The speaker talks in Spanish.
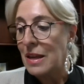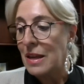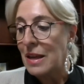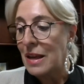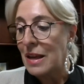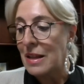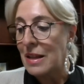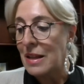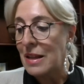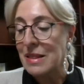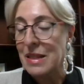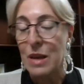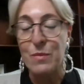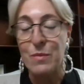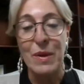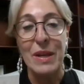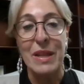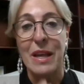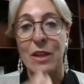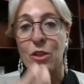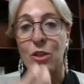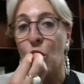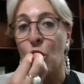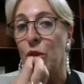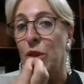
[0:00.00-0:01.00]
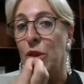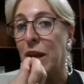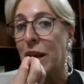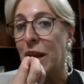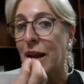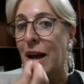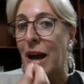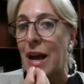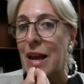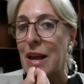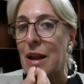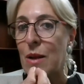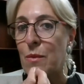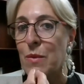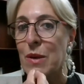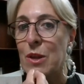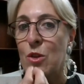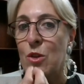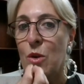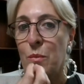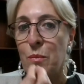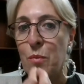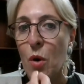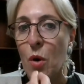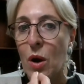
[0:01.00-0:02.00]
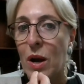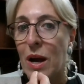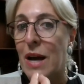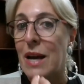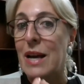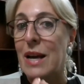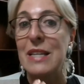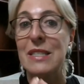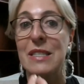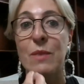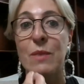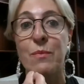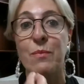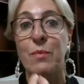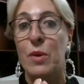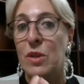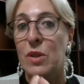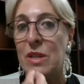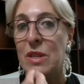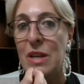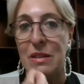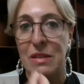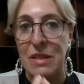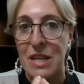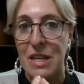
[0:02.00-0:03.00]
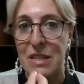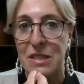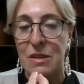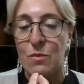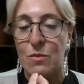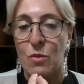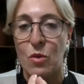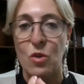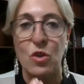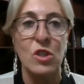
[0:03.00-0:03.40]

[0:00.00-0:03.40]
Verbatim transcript: el tema de dónde cae el vino en boca es importantísimo.